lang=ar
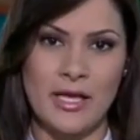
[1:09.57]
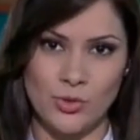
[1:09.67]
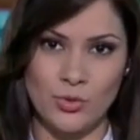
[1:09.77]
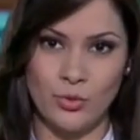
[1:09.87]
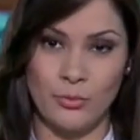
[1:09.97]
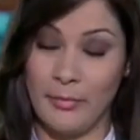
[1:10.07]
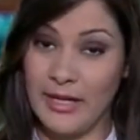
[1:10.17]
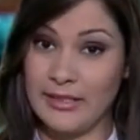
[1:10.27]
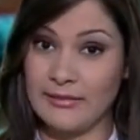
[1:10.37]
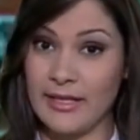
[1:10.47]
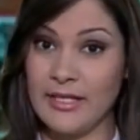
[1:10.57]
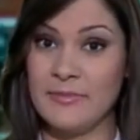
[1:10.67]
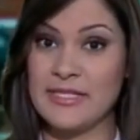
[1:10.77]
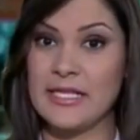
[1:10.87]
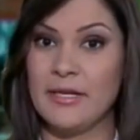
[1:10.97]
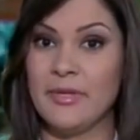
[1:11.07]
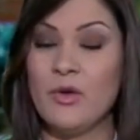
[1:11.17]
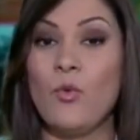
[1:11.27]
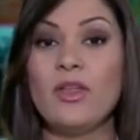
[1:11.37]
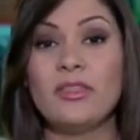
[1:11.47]
محسوم بعد التقييم
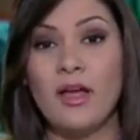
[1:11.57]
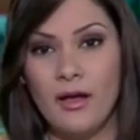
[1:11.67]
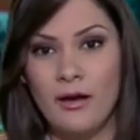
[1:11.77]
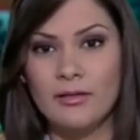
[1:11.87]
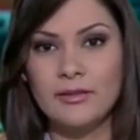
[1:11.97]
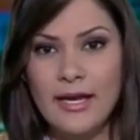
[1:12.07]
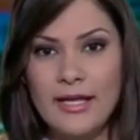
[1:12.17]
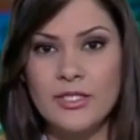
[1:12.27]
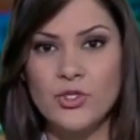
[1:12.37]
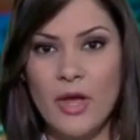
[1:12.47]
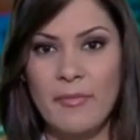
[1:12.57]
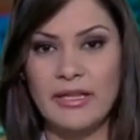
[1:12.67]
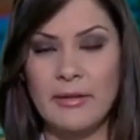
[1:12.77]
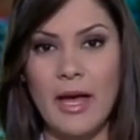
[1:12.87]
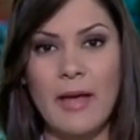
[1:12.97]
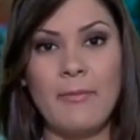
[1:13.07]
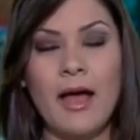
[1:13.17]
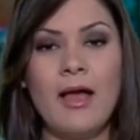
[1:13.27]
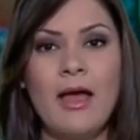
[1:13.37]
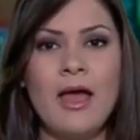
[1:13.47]
السلبي والثغرات التي شابت
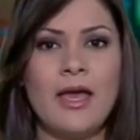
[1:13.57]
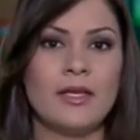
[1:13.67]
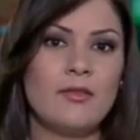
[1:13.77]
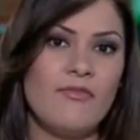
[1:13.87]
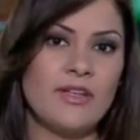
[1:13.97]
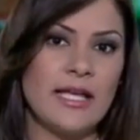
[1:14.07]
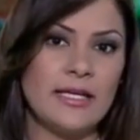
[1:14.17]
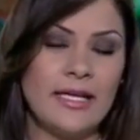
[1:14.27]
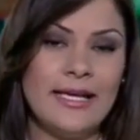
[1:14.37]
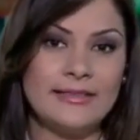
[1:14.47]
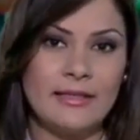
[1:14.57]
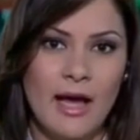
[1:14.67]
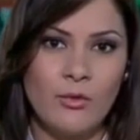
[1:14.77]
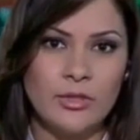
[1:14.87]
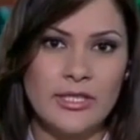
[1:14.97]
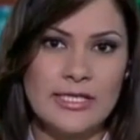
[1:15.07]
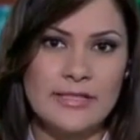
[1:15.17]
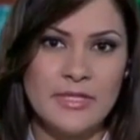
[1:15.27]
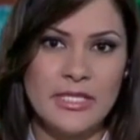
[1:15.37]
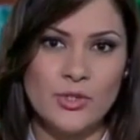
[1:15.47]
المهمة إضافة إلى التعاون
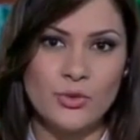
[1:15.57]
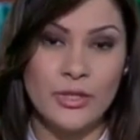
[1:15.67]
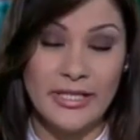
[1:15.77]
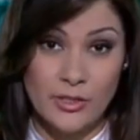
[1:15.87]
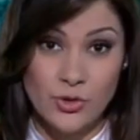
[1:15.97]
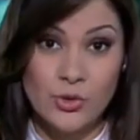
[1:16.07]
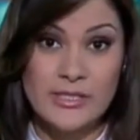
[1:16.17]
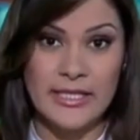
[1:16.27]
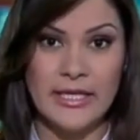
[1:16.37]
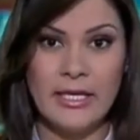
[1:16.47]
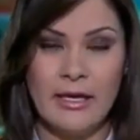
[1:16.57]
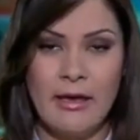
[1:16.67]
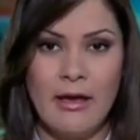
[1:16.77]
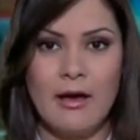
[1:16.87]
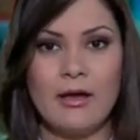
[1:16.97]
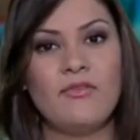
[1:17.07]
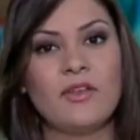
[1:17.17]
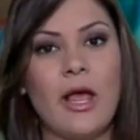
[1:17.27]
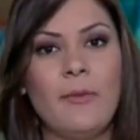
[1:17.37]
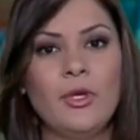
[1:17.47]
الرسمي السوري الجزئي
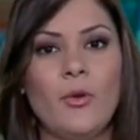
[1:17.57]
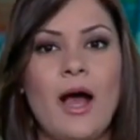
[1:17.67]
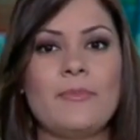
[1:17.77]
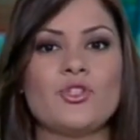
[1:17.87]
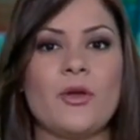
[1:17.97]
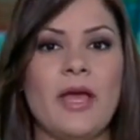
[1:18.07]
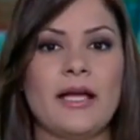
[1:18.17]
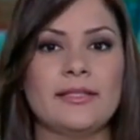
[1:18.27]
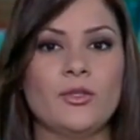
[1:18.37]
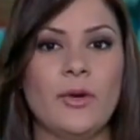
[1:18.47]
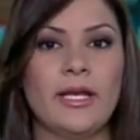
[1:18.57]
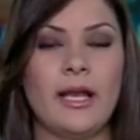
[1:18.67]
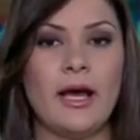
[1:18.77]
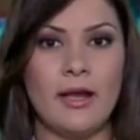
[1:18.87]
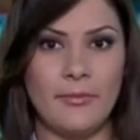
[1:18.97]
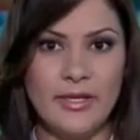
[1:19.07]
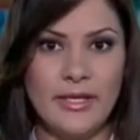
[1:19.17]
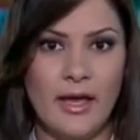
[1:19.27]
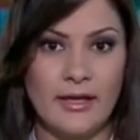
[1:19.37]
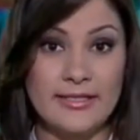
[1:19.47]
رفض أمين عام جامعة الدول
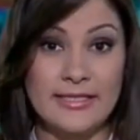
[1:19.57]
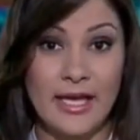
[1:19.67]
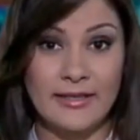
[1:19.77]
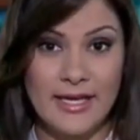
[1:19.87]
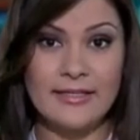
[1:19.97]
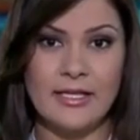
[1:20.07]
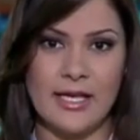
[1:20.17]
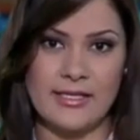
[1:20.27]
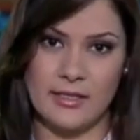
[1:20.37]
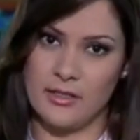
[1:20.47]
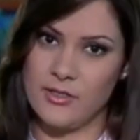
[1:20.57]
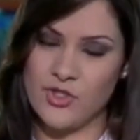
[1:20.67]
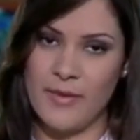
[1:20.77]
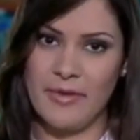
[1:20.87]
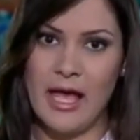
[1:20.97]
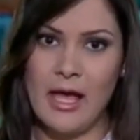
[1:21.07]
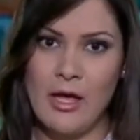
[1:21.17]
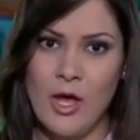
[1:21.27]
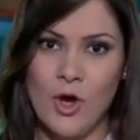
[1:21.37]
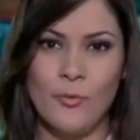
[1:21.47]
العربية انتقادات الأسد للجامعة
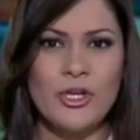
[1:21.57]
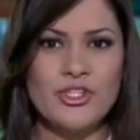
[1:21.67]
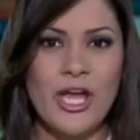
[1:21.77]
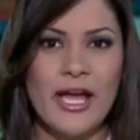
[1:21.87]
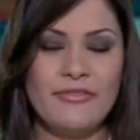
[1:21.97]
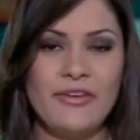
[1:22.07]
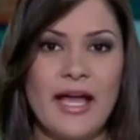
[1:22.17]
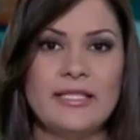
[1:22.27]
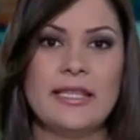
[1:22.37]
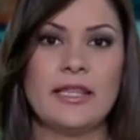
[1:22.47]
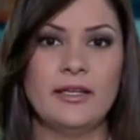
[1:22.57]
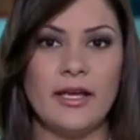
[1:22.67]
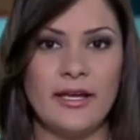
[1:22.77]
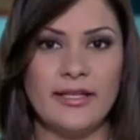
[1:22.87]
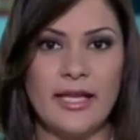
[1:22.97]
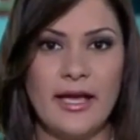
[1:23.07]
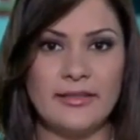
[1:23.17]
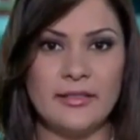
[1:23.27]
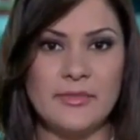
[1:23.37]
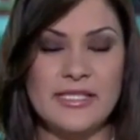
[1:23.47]
مرجحا في حديث لقناة
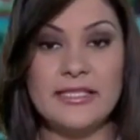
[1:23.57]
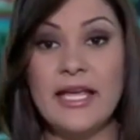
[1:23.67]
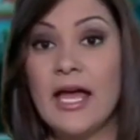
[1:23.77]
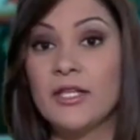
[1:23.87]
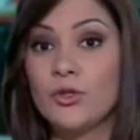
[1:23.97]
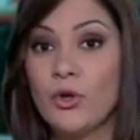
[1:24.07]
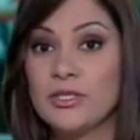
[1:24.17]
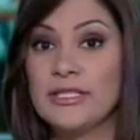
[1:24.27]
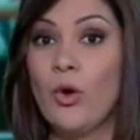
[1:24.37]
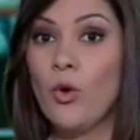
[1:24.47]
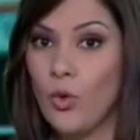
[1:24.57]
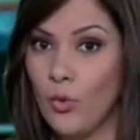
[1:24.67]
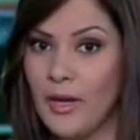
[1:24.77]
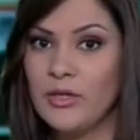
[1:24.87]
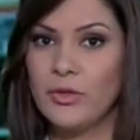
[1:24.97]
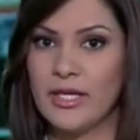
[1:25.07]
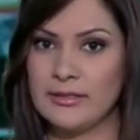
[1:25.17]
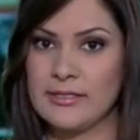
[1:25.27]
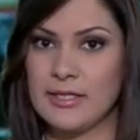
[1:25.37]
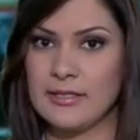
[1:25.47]
الحياة المصرية أن تؤتي العقوبات
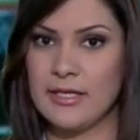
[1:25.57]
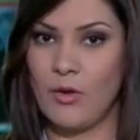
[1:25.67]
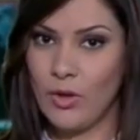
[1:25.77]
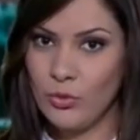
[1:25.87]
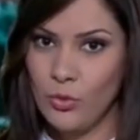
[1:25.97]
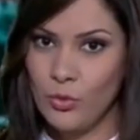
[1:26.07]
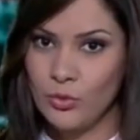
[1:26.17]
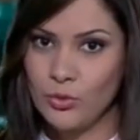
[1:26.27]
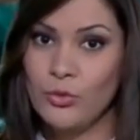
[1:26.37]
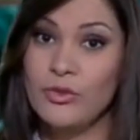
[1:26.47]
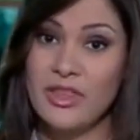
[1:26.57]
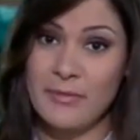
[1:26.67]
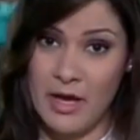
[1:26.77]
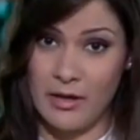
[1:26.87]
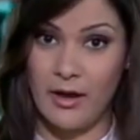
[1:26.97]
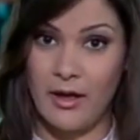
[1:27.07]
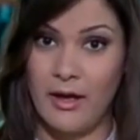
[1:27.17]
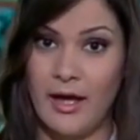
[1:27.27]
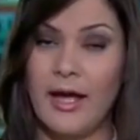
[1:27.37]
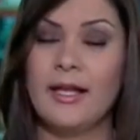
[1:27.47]
الاقتصادية والضغوط
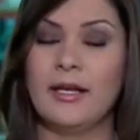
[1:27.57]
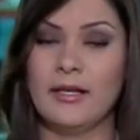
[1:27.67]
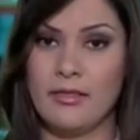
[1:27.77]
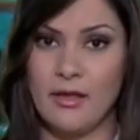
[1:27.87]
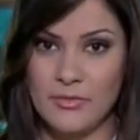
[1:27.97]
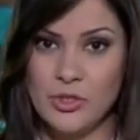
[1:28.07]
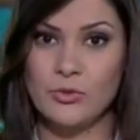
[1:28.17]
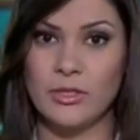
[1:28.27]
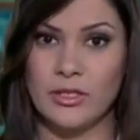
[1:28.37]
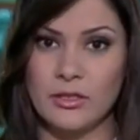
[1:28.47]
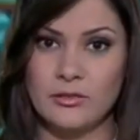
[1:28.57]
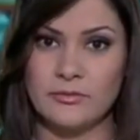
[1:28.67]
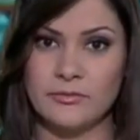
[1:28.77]
ثمارها على النظام السوري